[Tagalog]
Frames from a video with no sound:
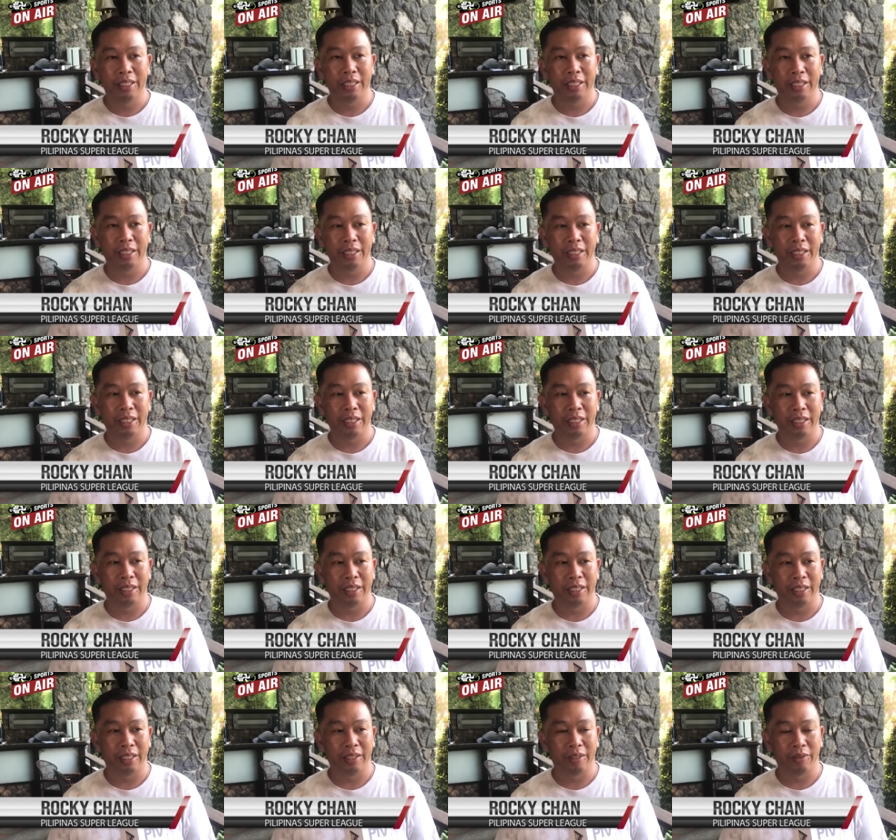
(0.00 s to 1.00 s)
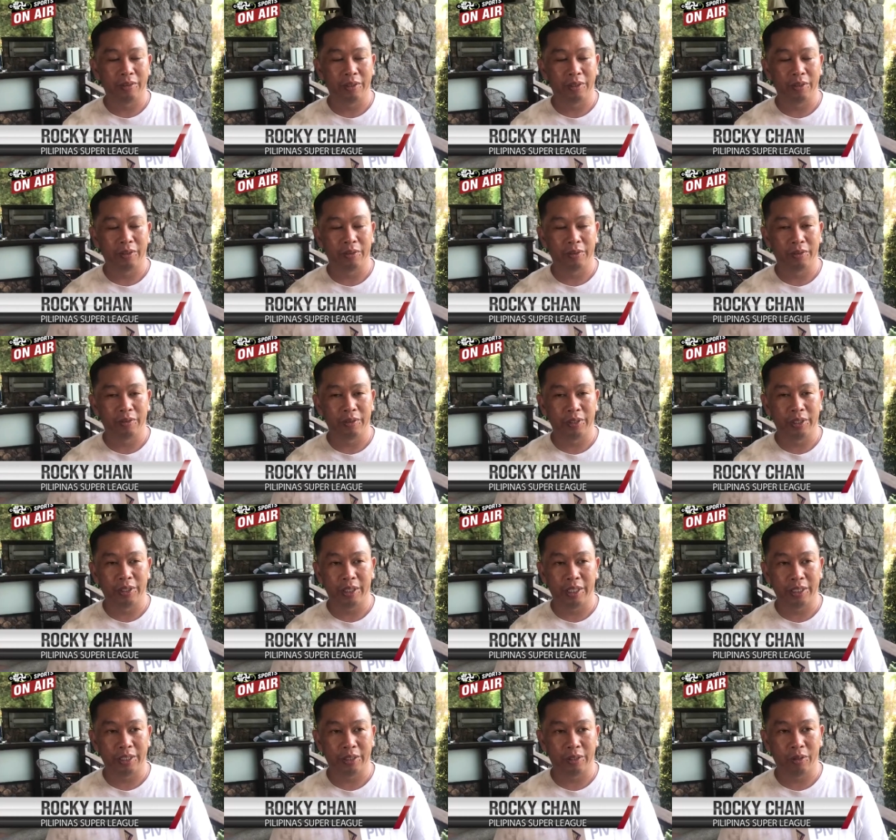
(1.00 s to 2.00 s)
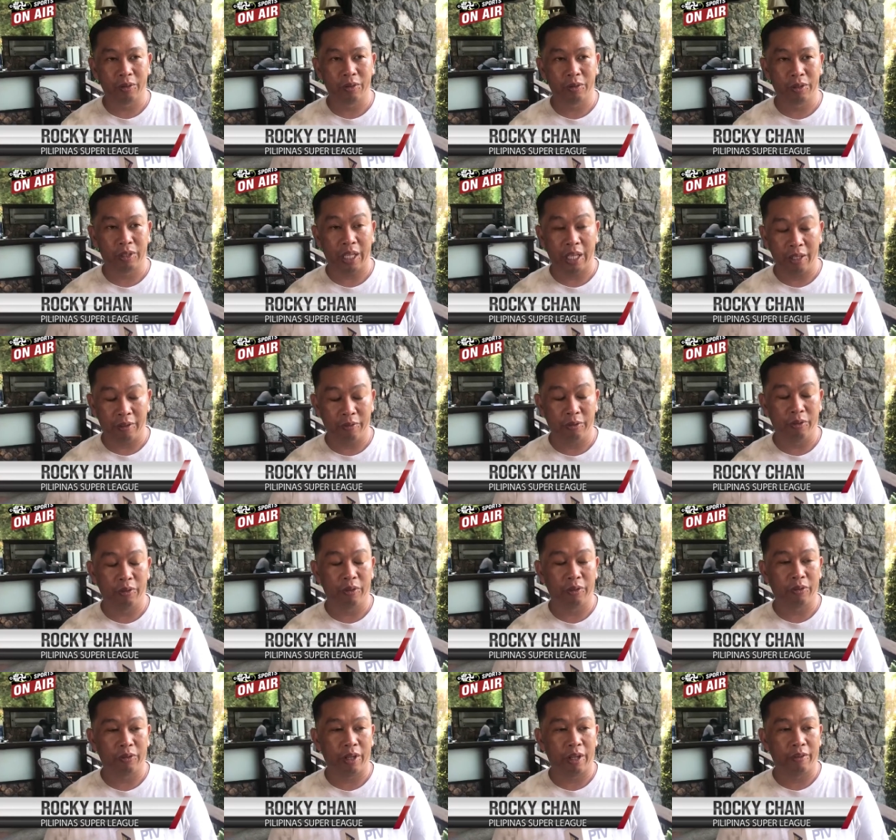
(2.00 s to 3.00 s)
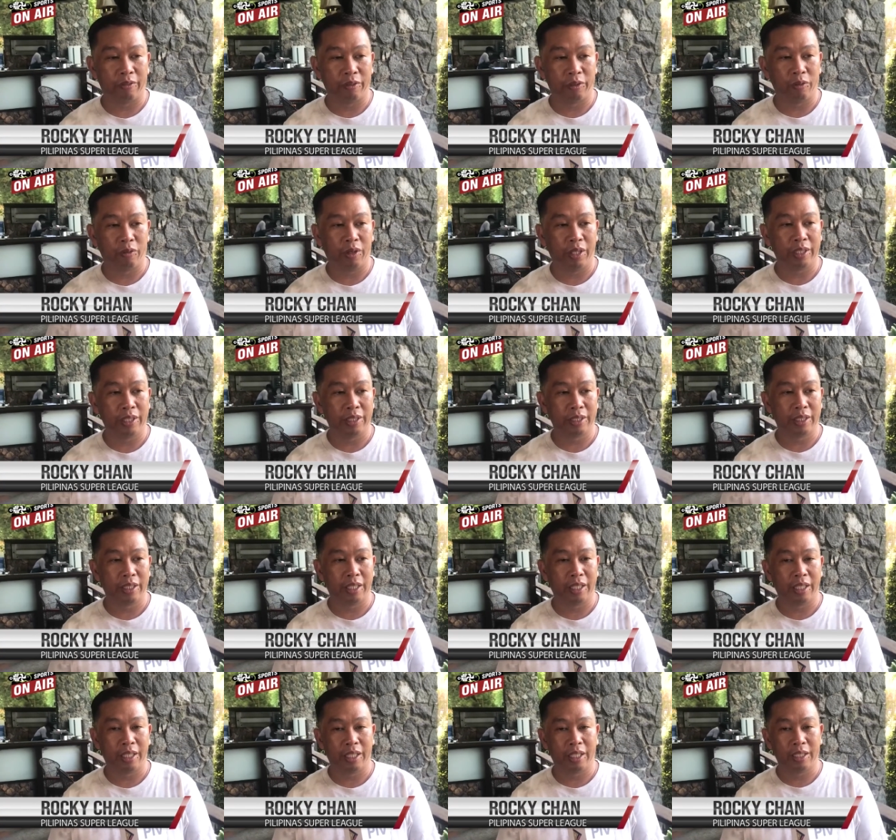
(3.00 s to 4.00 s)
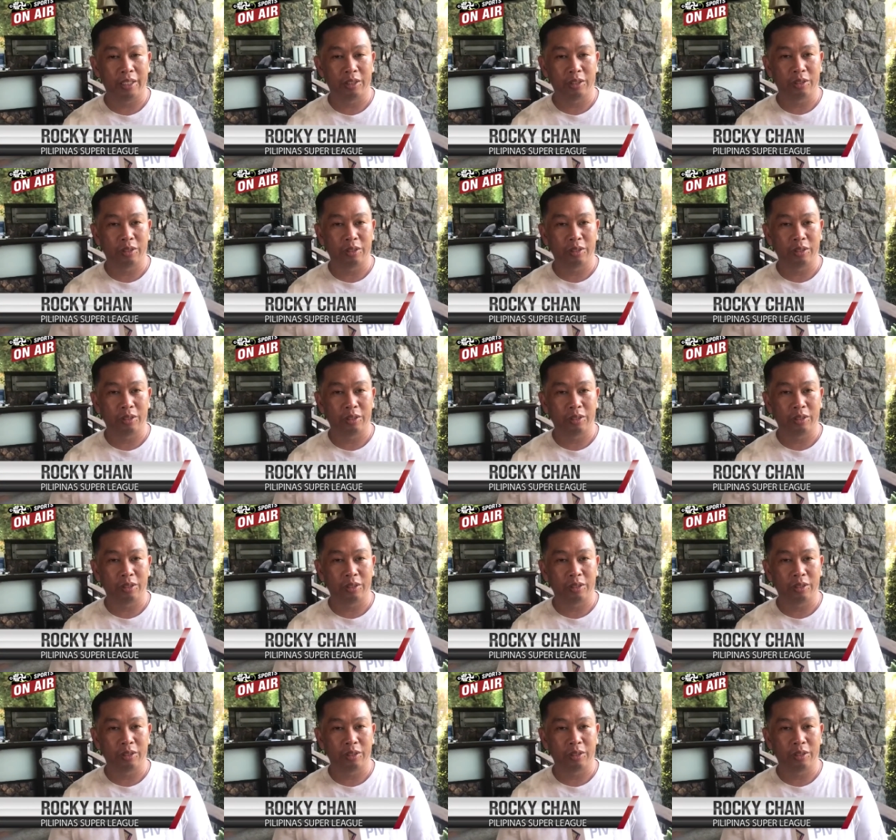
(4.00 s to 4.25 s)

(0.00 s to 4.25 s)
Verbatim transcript: uh, ah, we're, we're just so thankful to everyone na